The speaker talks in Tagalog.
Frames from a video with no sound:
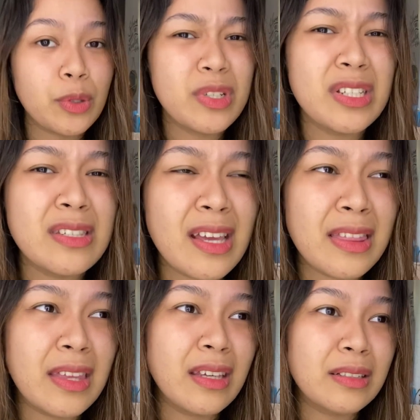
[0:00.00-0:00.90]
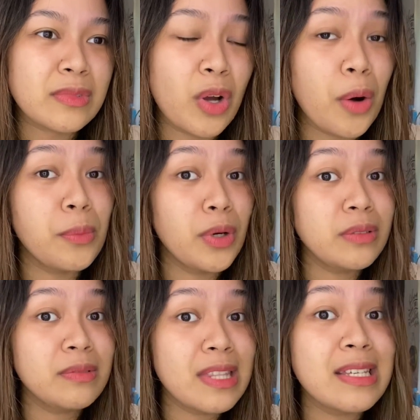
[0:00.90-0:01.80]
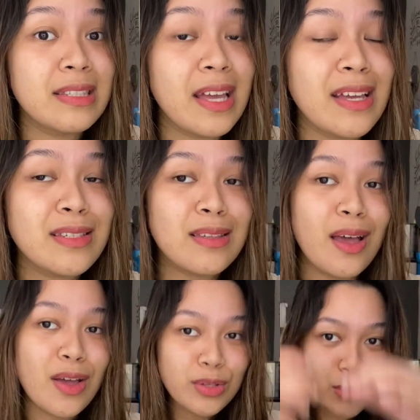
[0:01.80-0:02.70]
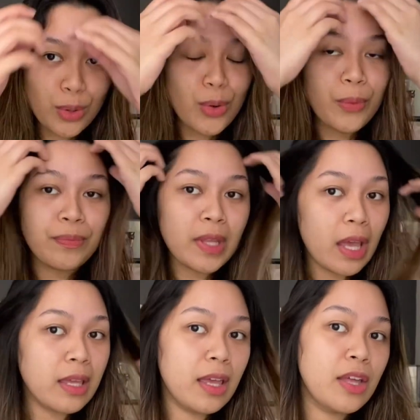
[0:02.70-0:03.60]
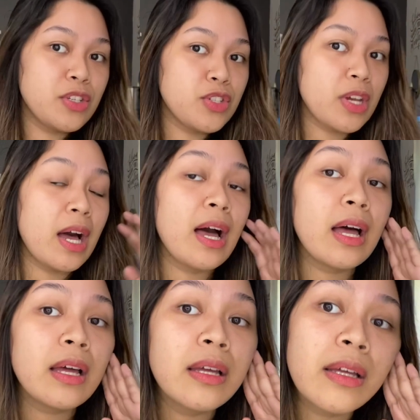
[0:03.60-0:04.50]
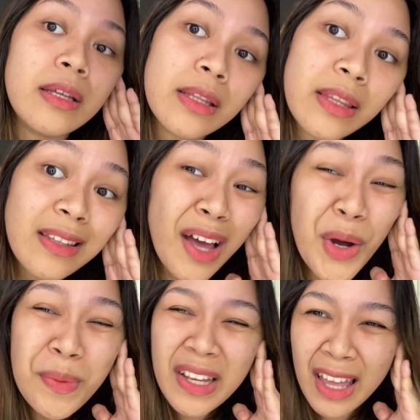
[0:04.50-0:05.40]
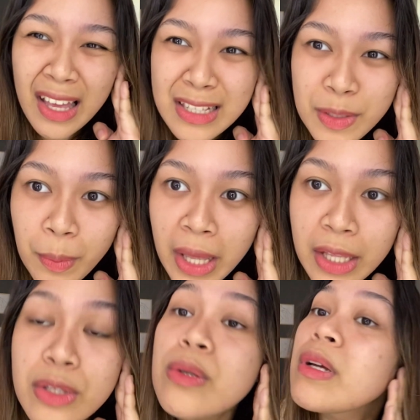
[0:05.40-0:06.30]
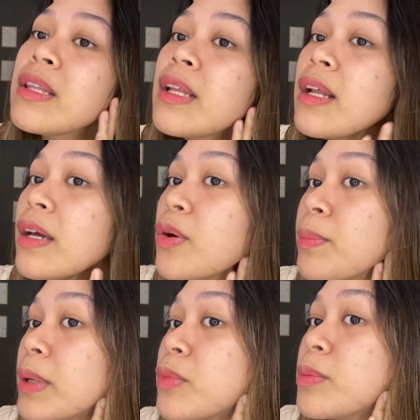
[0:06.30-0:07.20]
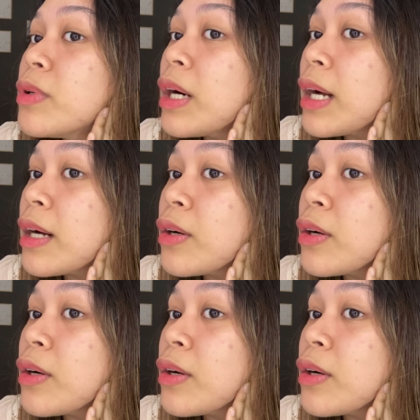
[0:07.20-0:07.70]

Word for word: which is I think common these days. So, yan siya. Hindi na ako mag-explain. So, yan talaga yung pagmumukha